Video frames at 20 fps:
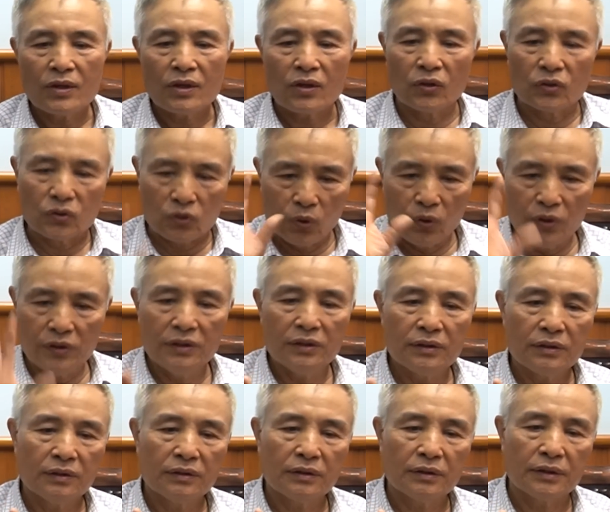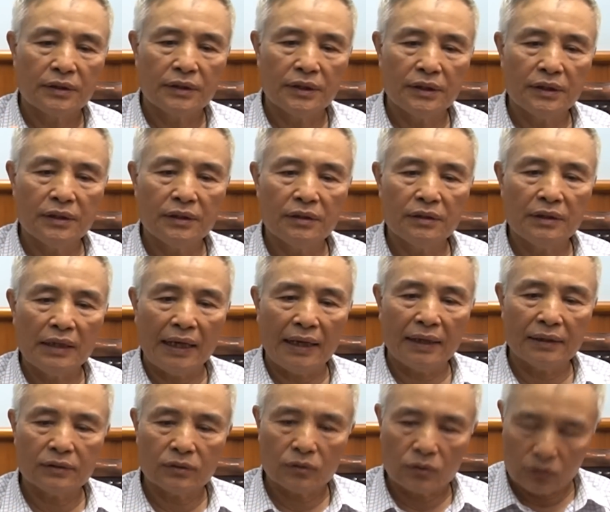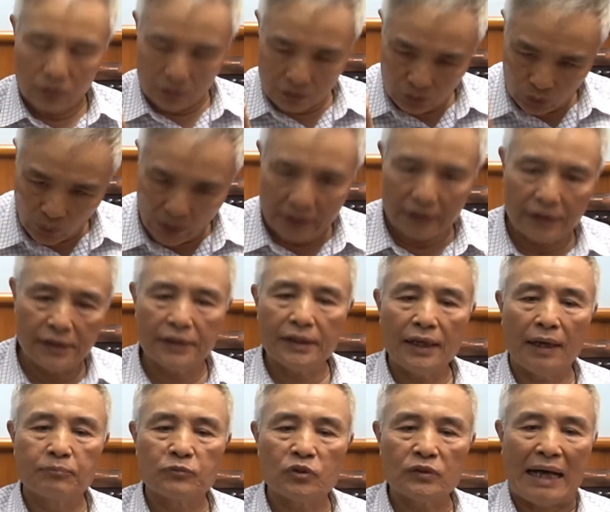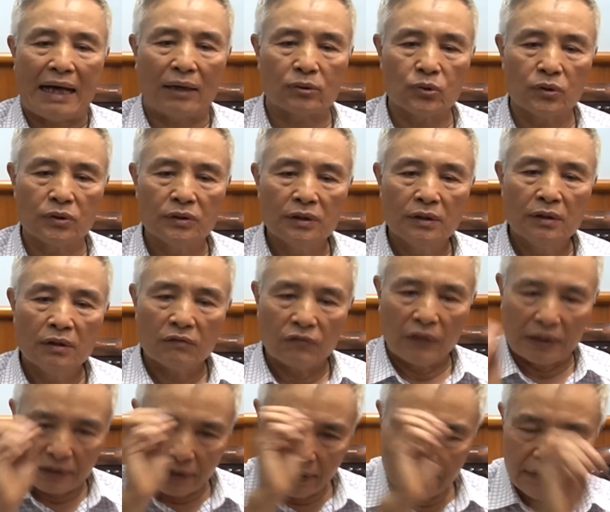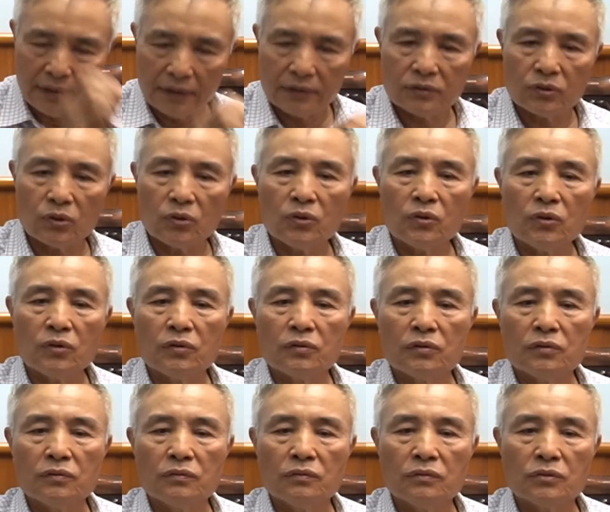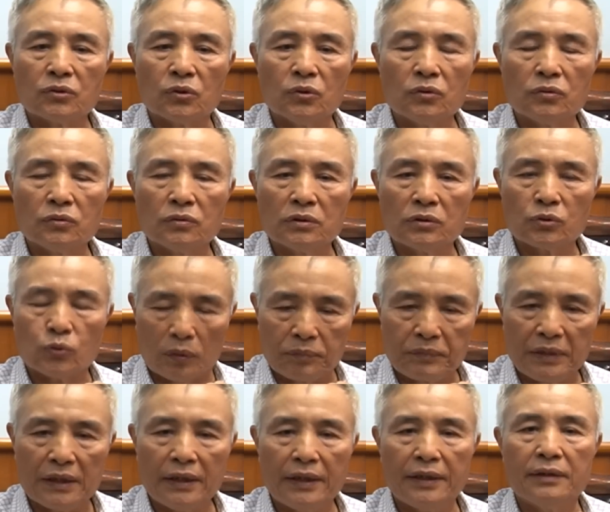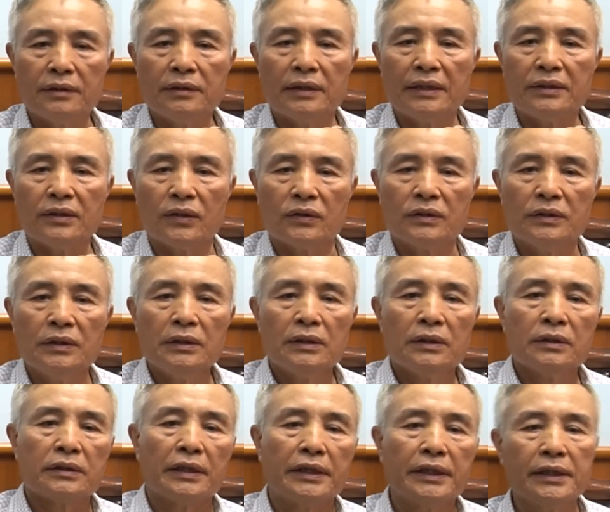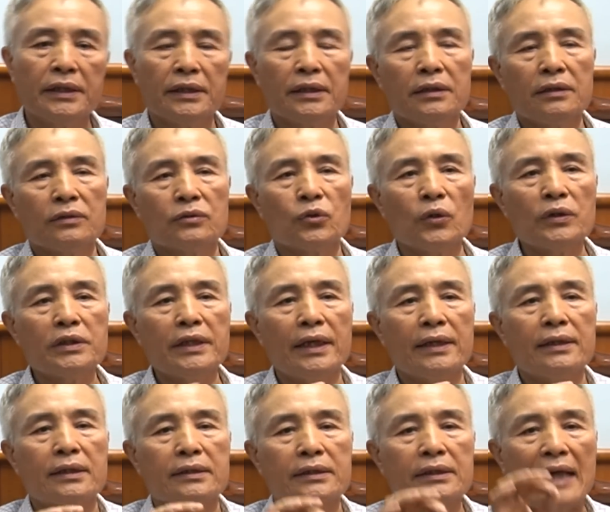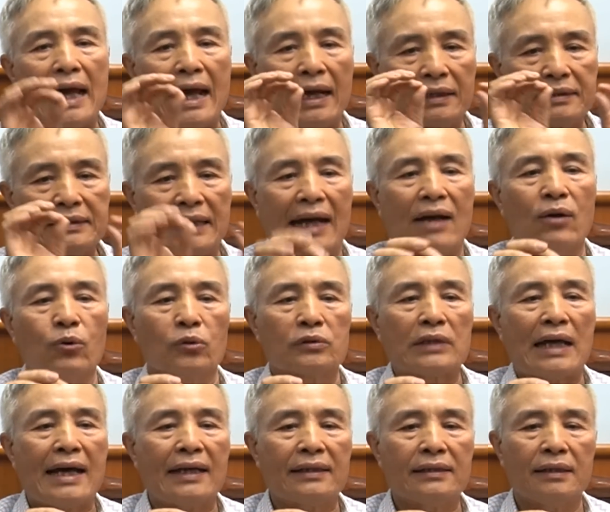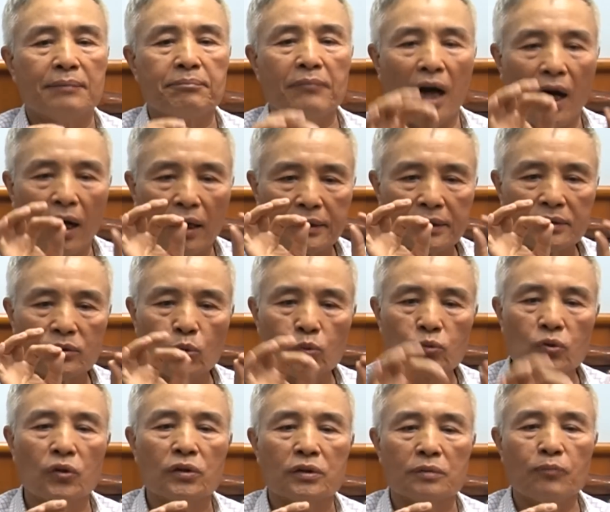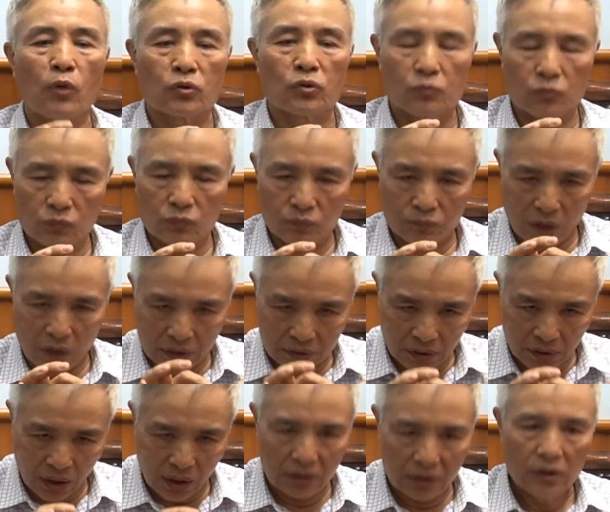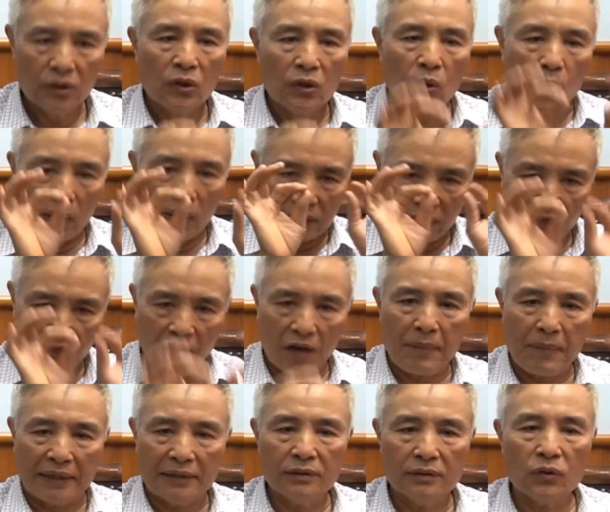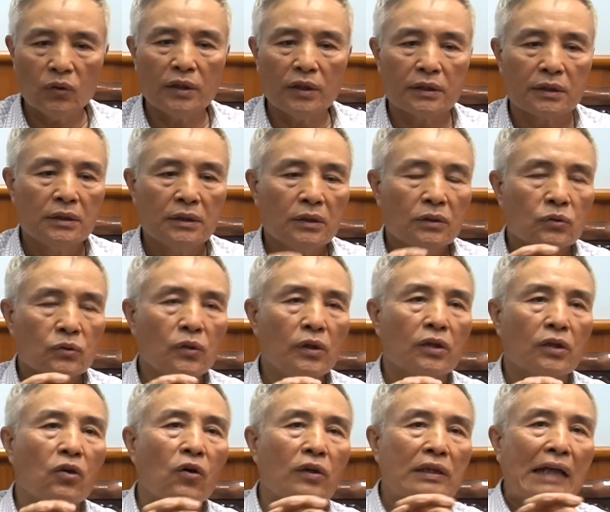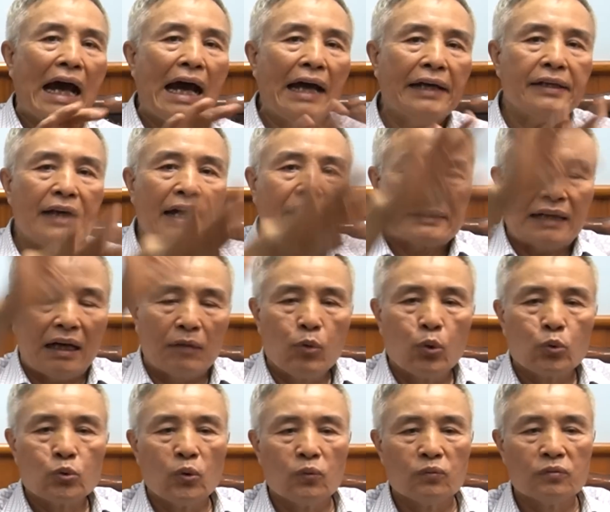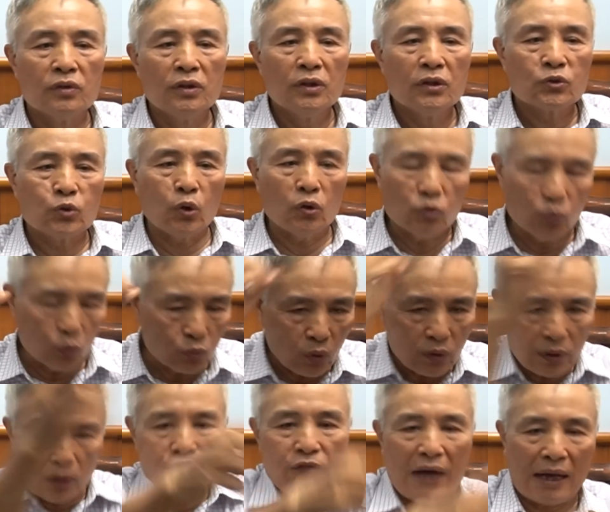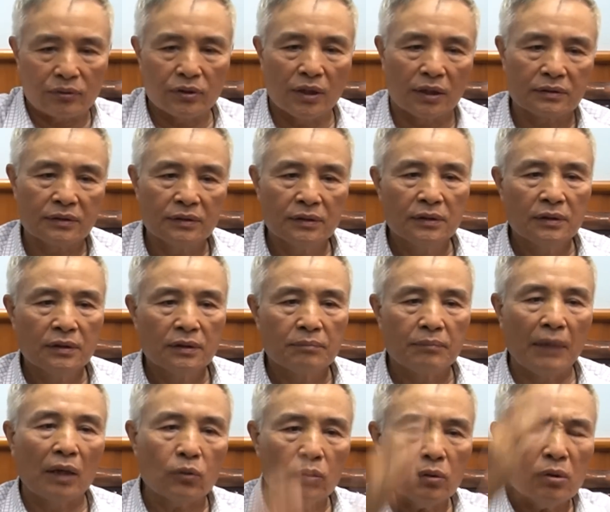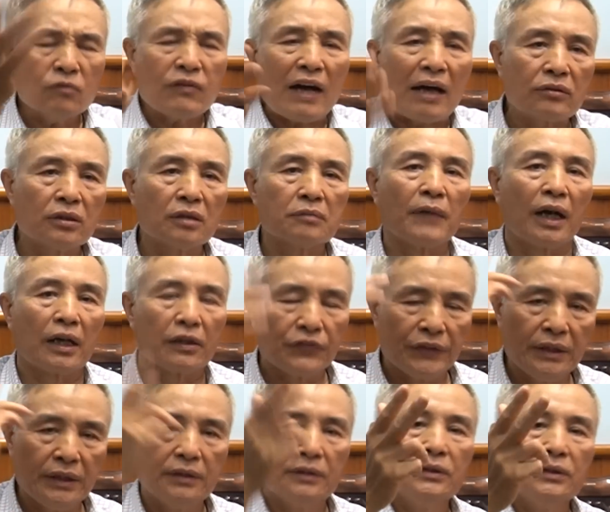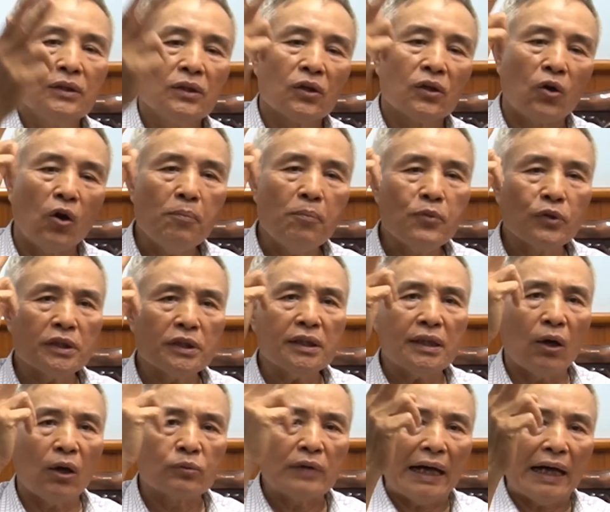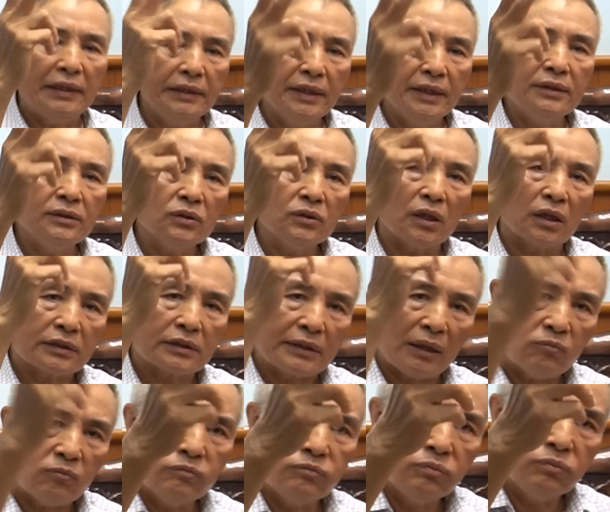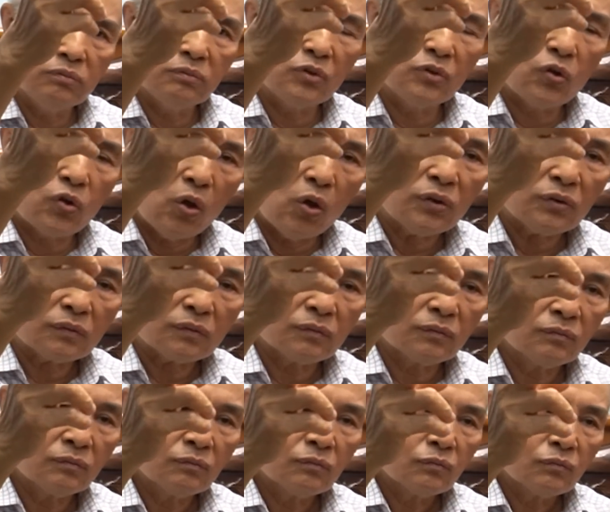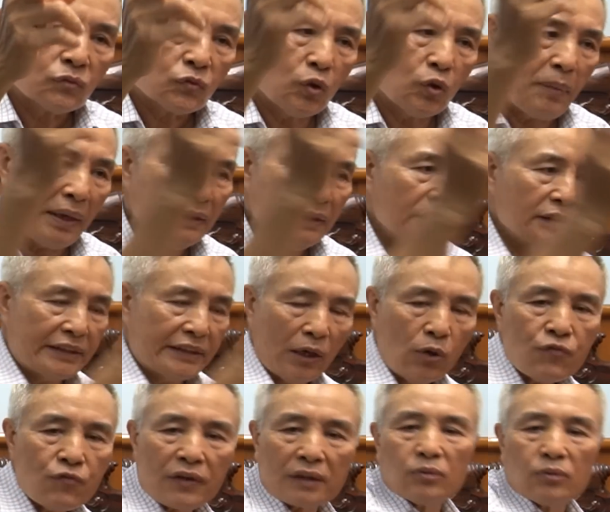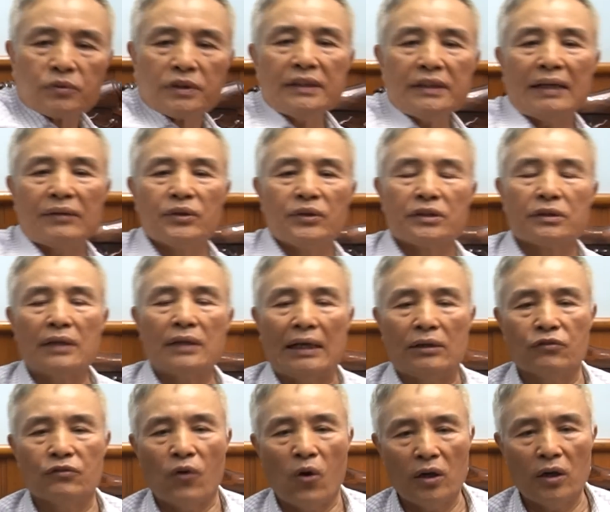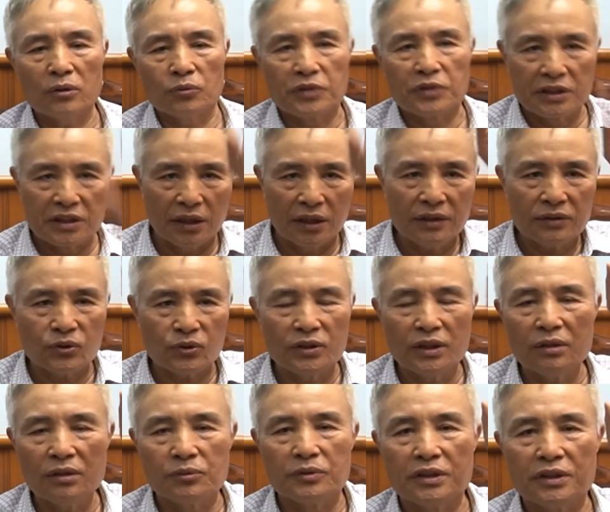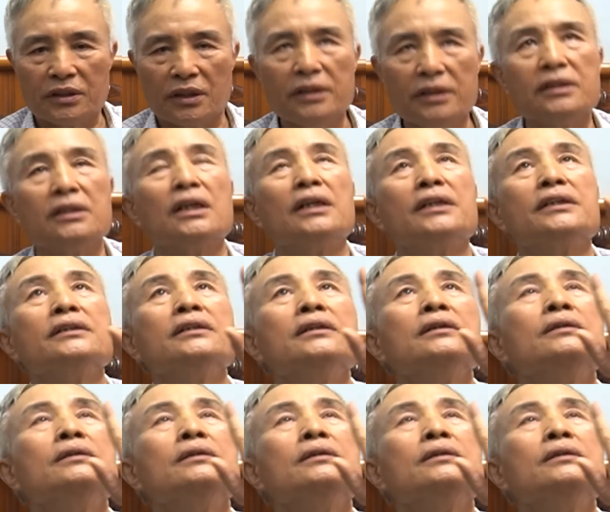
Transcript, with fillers: Còn tôi thì đã thoát đi cái hầm chỗ đào rồi và tiến lên chỗ chỗ chuẩn bị lên đấy rồi, thì xuất hiện là cái hàng rào của ta là mở cái trung đội một mở cửa, hoặc là pháo bắn nó lại nó lại còn hai cái hàng rào bùng nhùng, cho nên chúng tôi không vào được, mà cũng không vào được bởi vì có một cái khẩu đại liên nó ở trong lô cốt, nó bắn chéo vào đồng chí đại đội đại đội phó, đồng chí Giới. Tôi nhớ đồng chí Giới người